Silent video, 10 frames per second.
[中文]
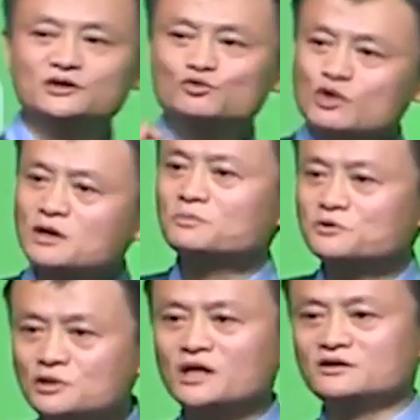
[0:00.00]
你愿
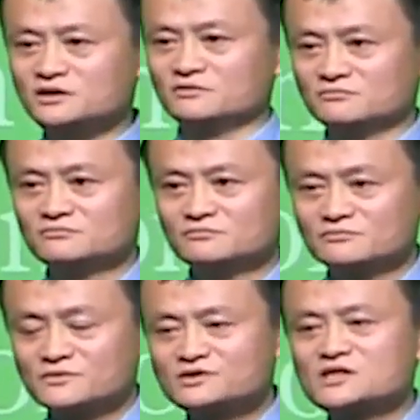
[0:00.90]
不愿意，
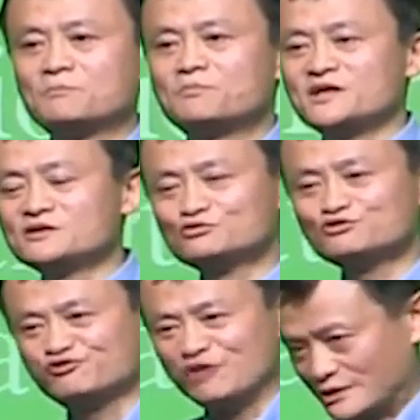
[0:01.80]
在别人
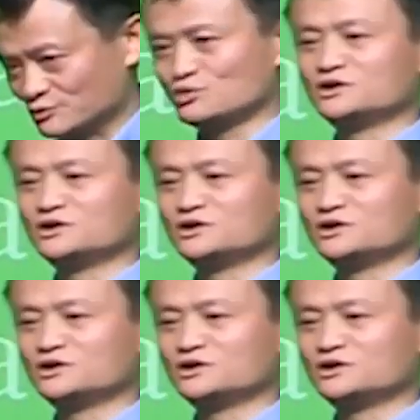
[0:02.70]
都反